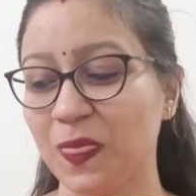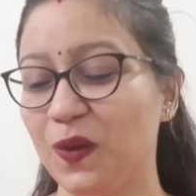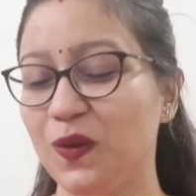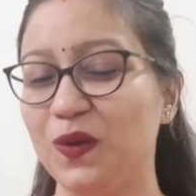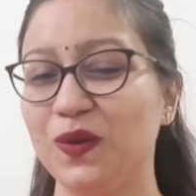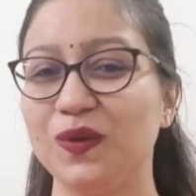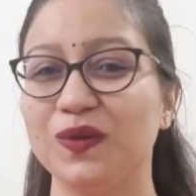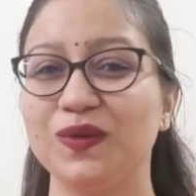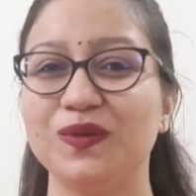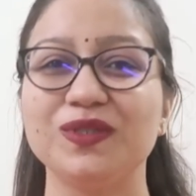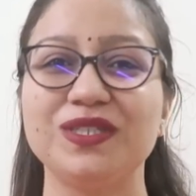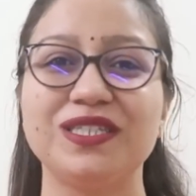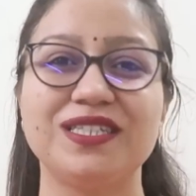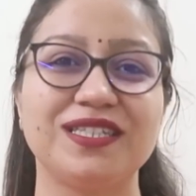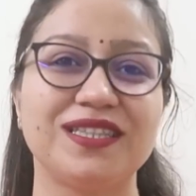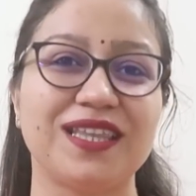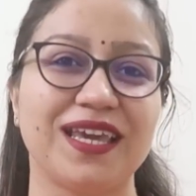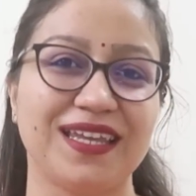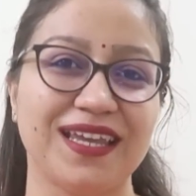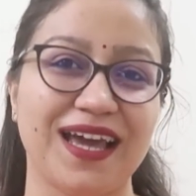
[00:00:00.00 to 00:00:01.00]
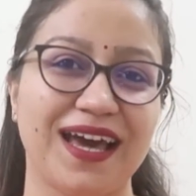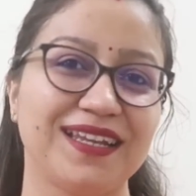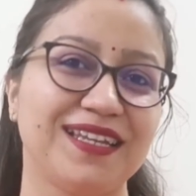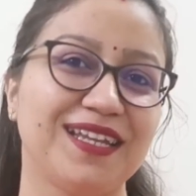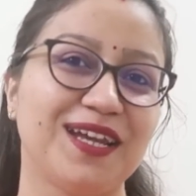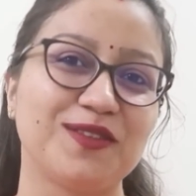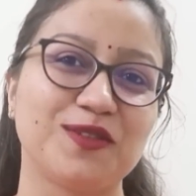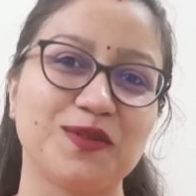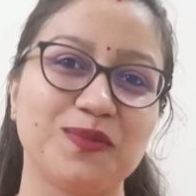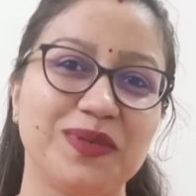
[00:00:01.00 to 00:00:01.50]
तो कुछ
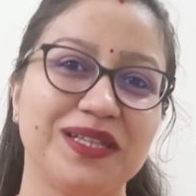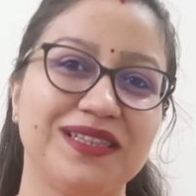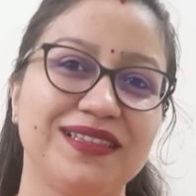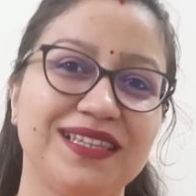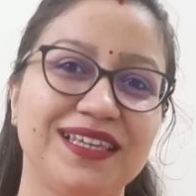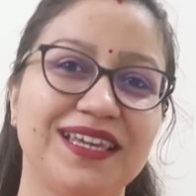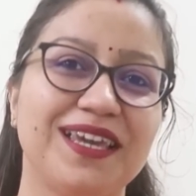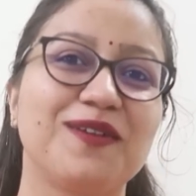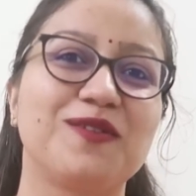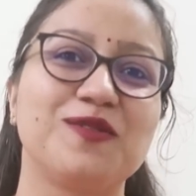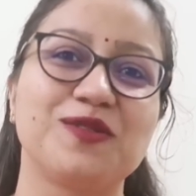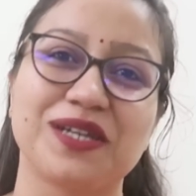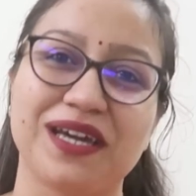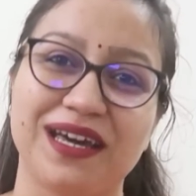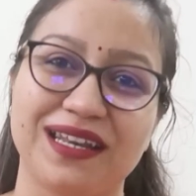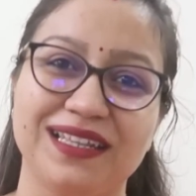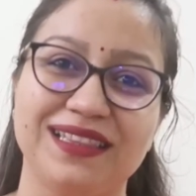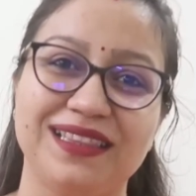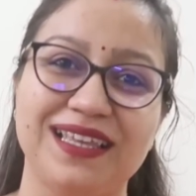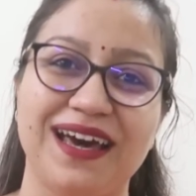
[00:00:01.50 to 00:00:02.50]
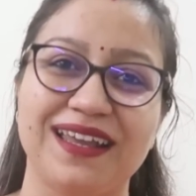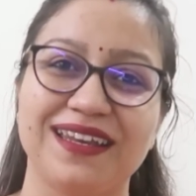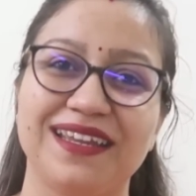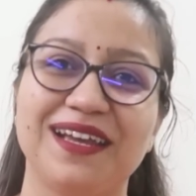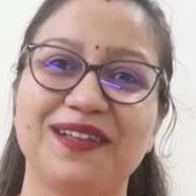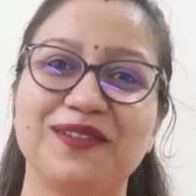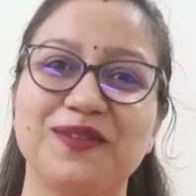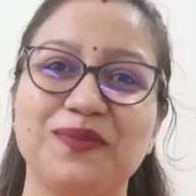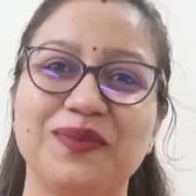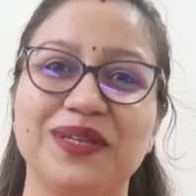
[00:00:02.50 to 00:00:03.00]
तैयारियाँ तो बनती हैं कुछ
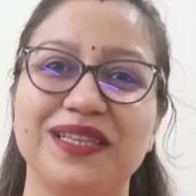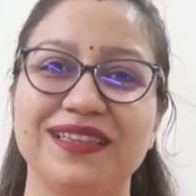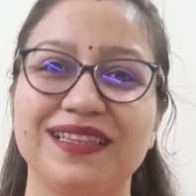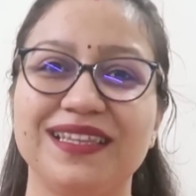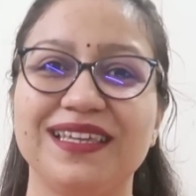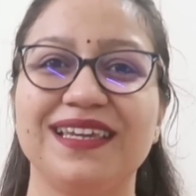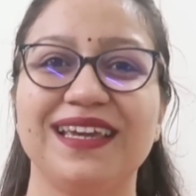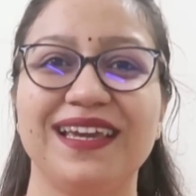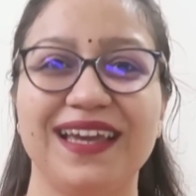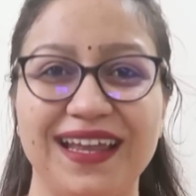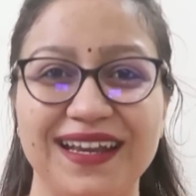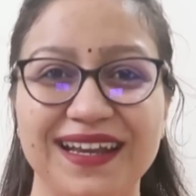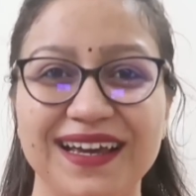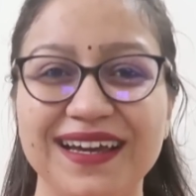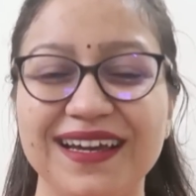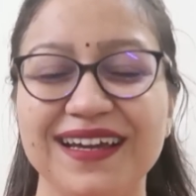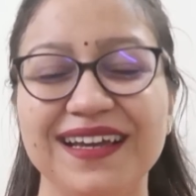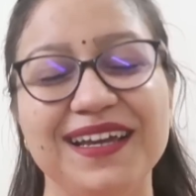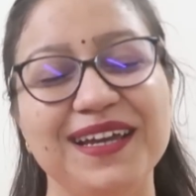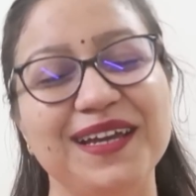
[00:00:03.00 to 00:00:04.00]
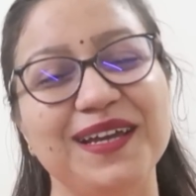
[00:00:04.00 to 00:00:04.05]
खरीदारियाँ तो बनती हैं है ना